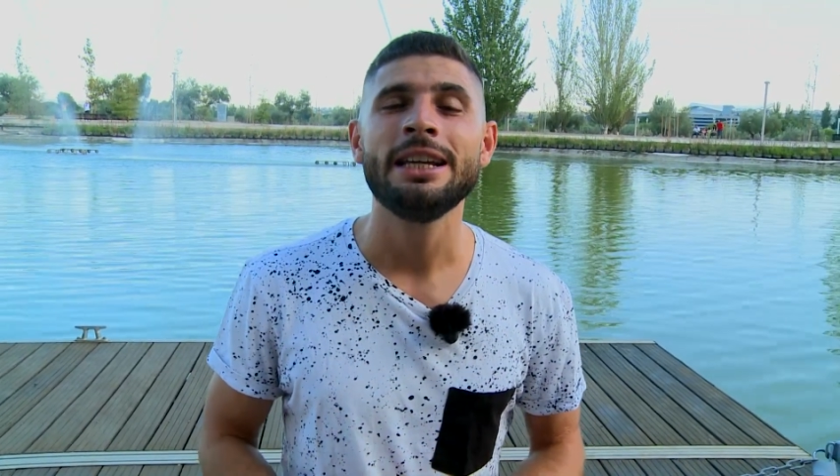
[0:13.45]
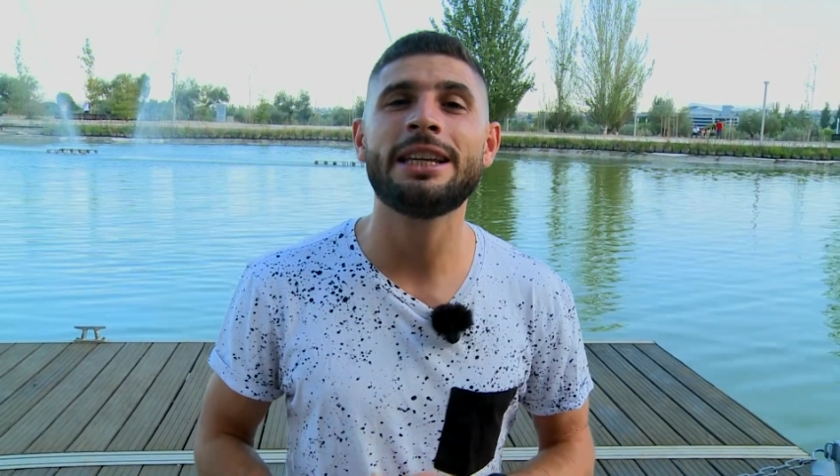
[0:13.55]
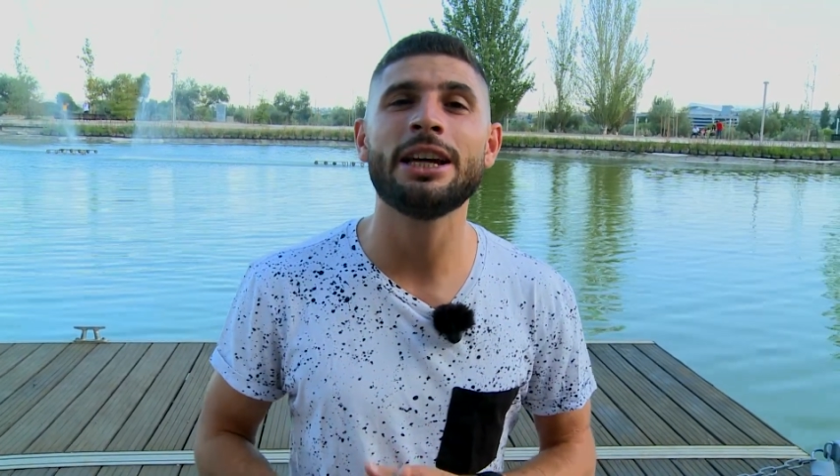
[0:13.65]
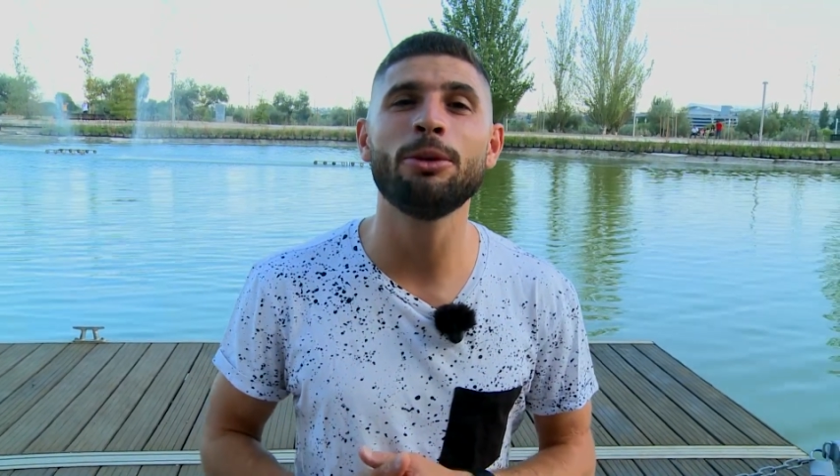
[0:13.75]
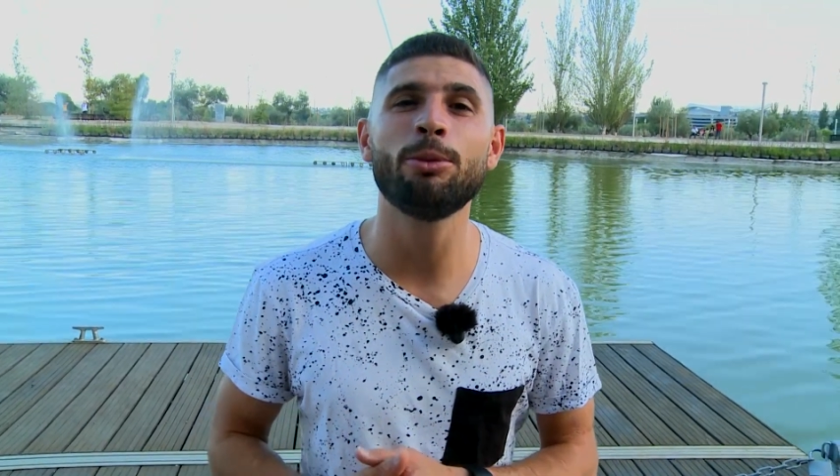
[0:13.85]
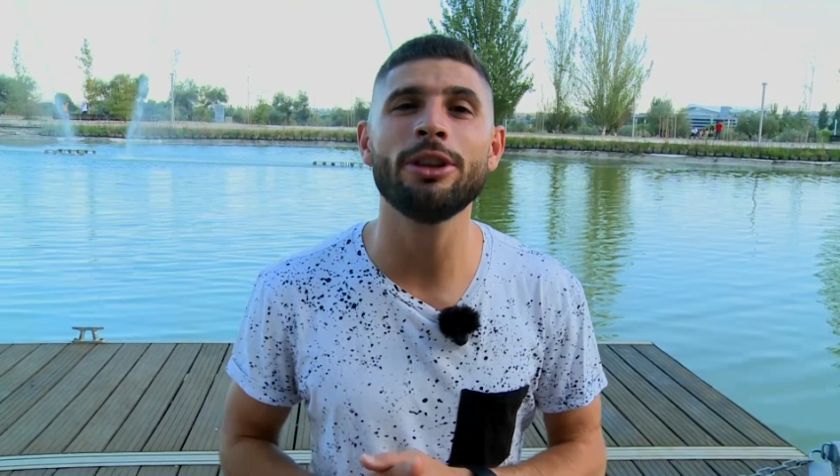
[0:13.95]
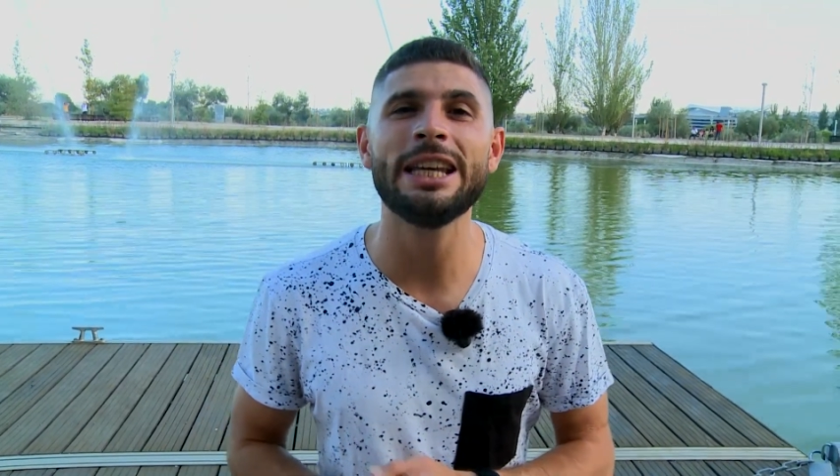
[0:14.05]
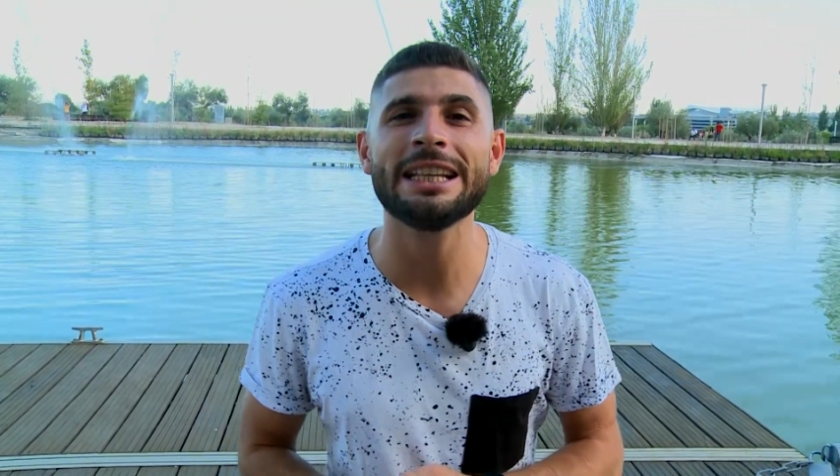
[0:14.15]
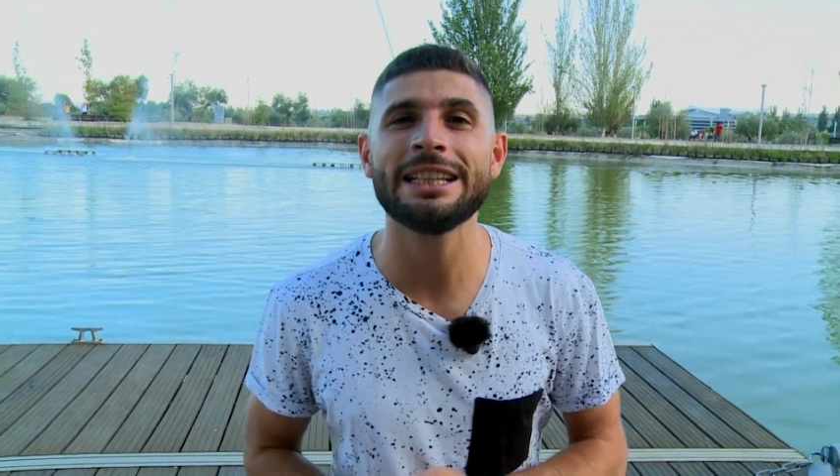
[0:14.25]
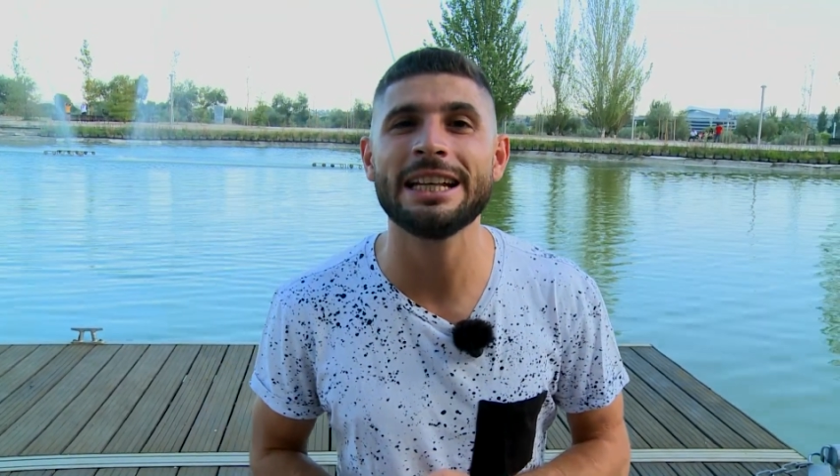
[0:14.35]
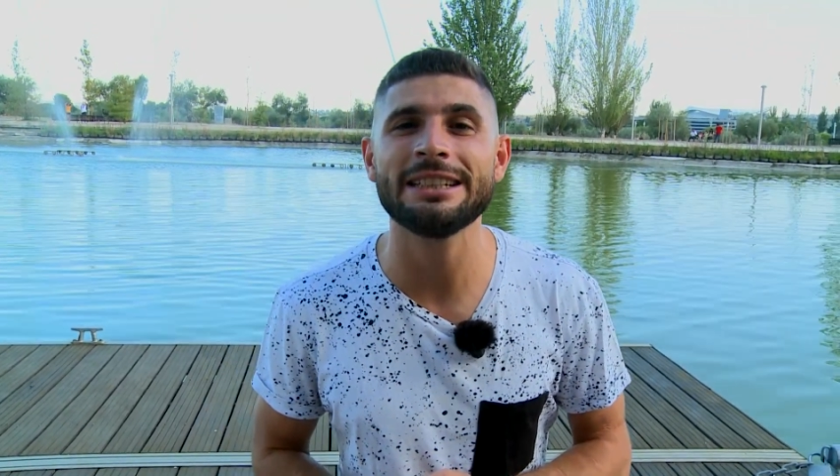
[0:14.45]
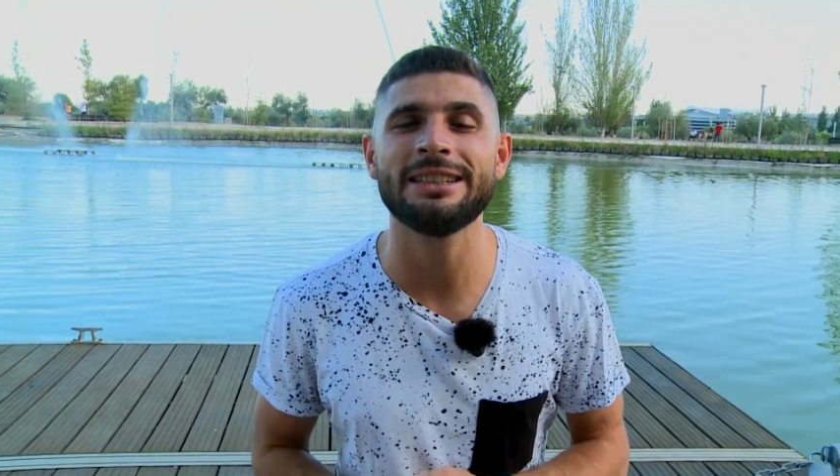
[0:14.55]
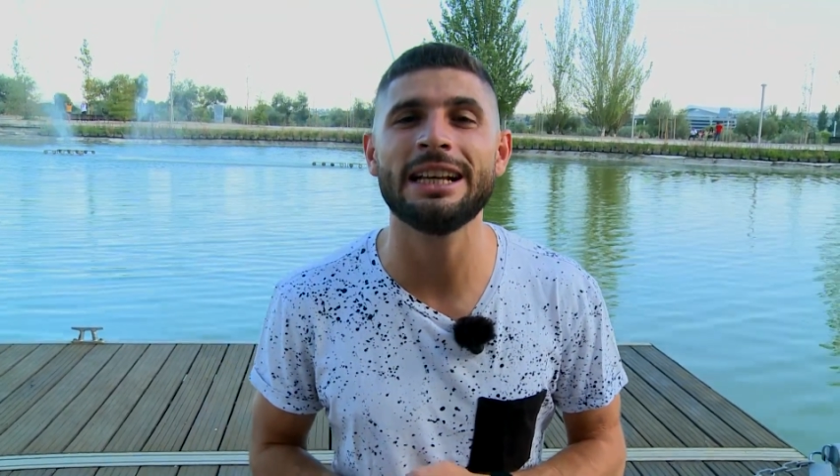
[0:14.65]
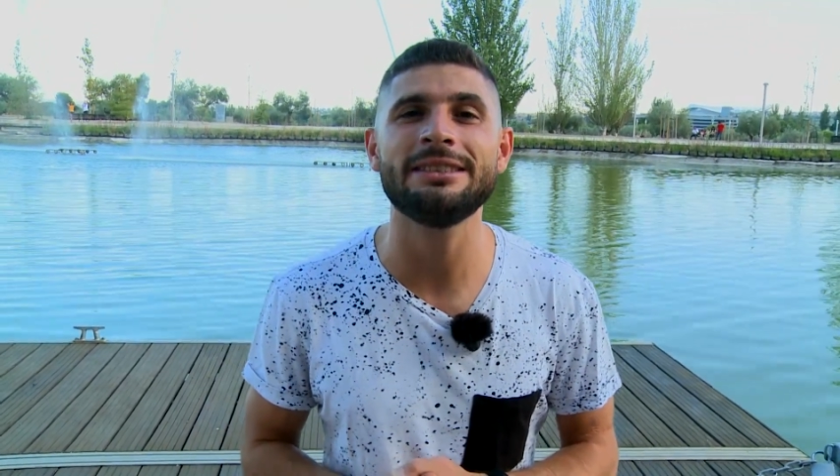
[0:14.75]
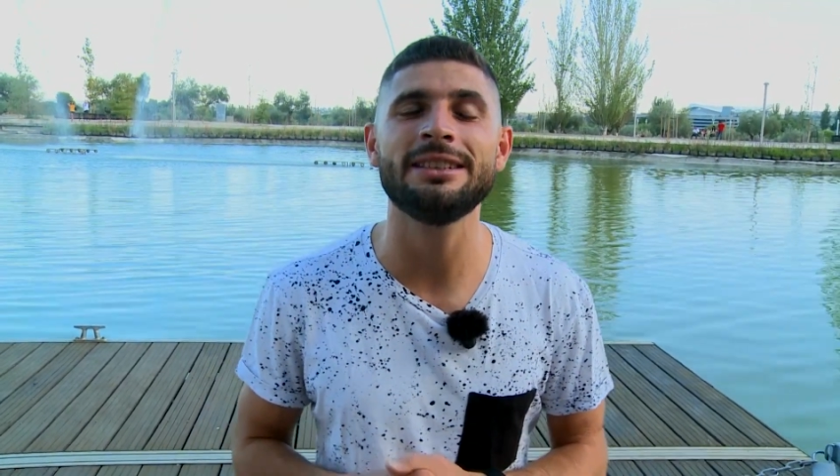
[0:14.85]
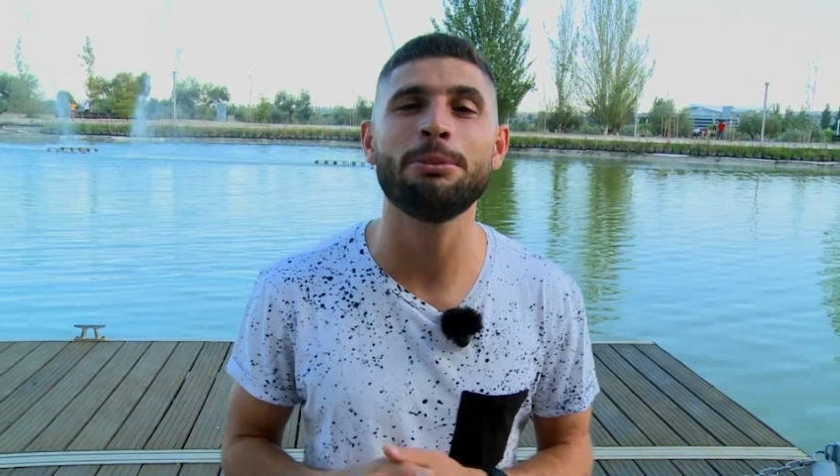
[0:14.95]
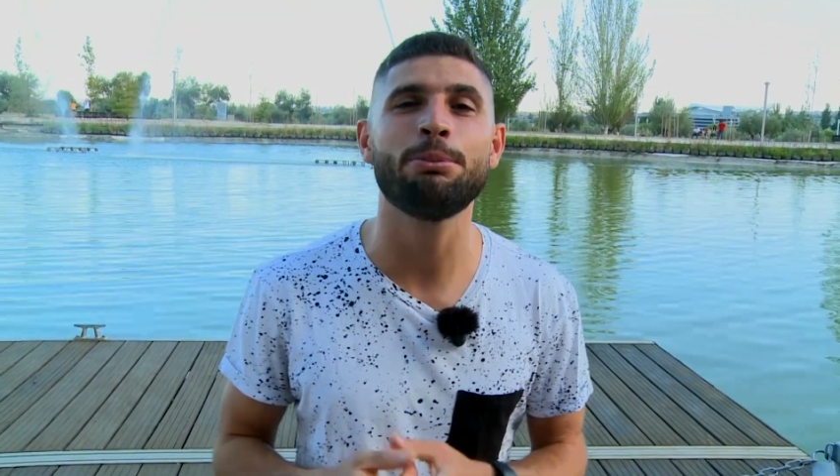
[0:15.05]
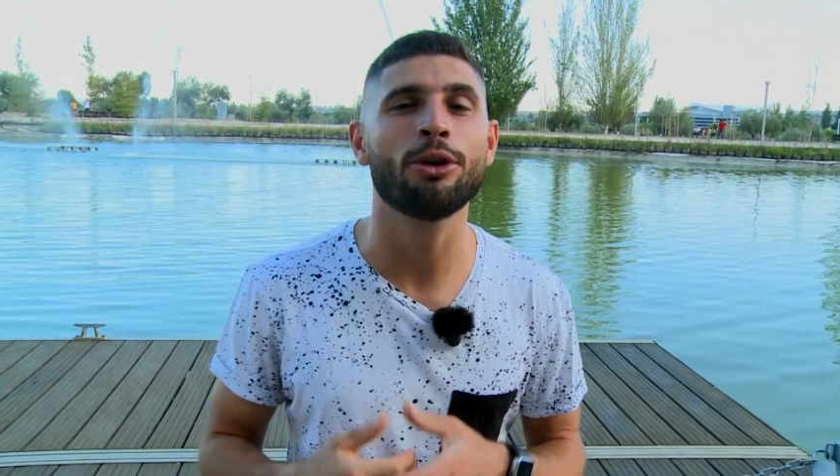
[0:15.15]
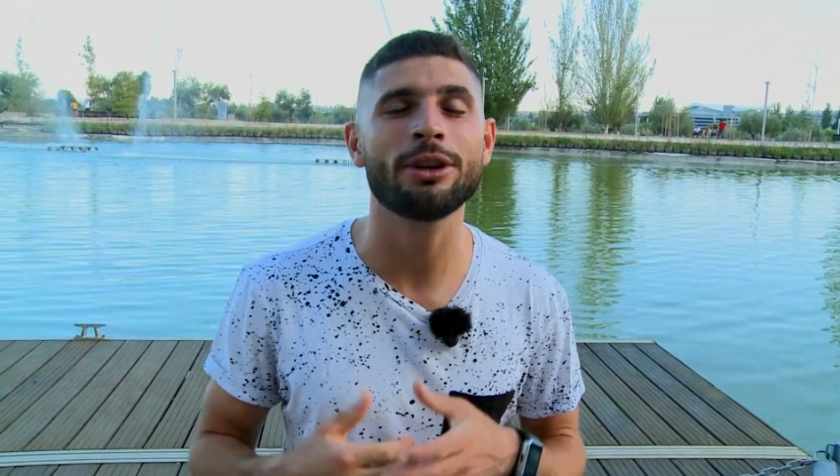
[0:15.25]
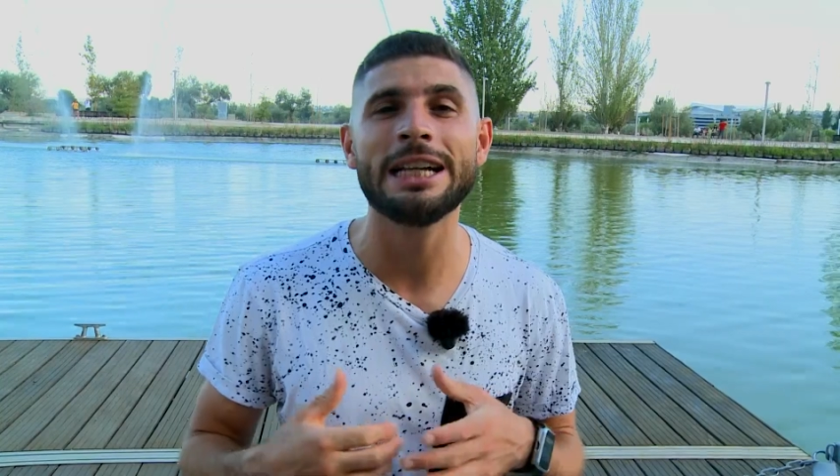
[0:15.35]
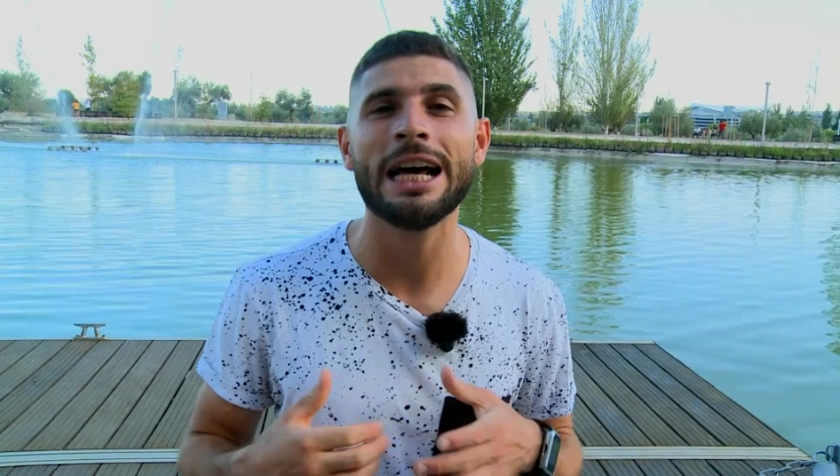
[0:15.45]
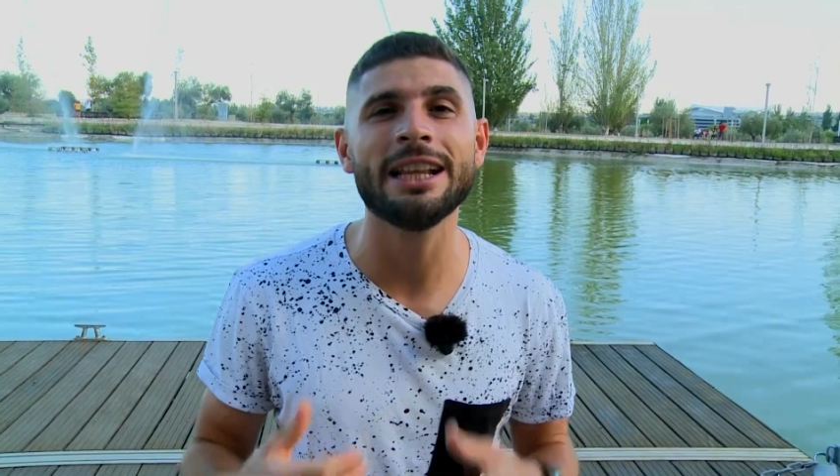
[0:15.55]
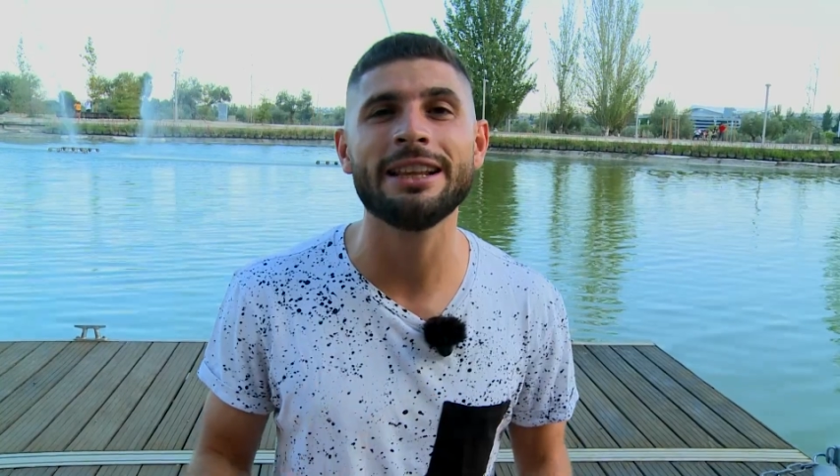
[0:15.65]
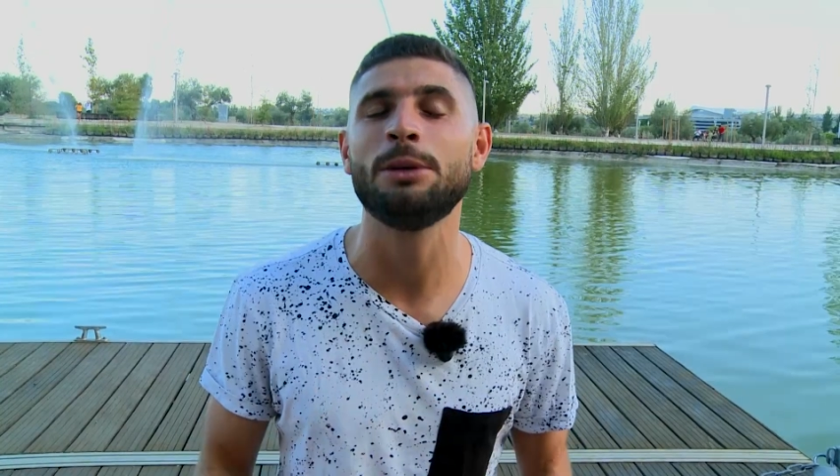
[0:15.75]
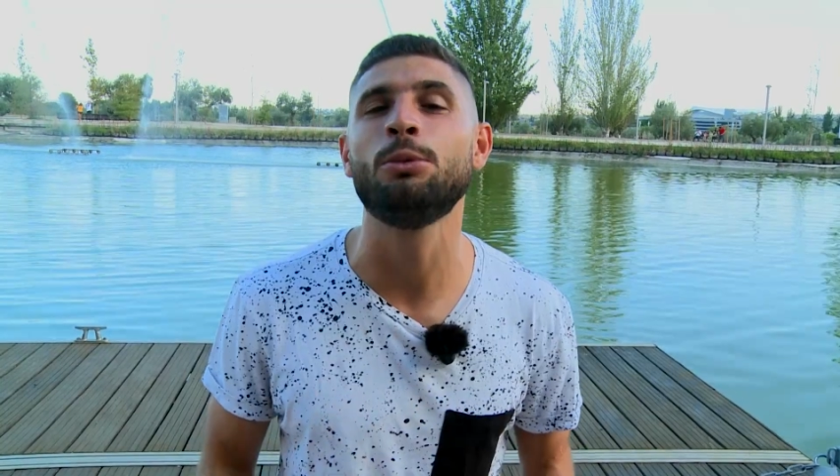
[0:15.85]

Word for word: y que no podía enderezarse por nada del